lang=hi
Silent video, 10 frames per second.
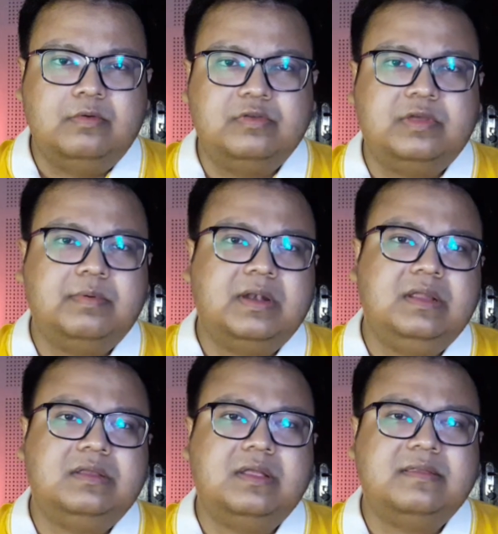उसके बाद
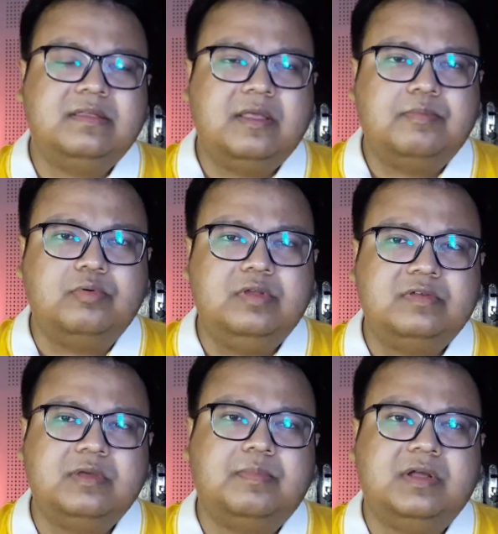लिसा सीधा
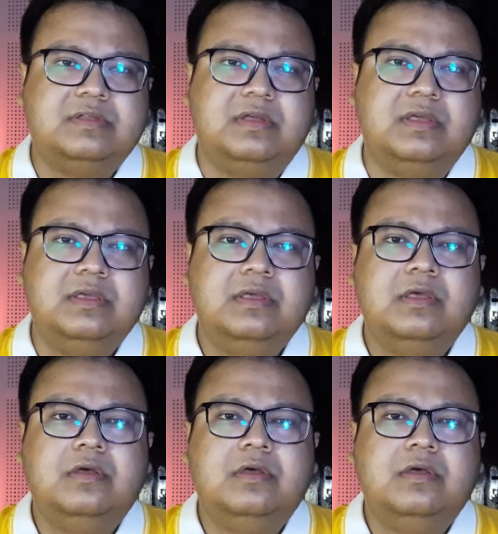पुलिस के पास गई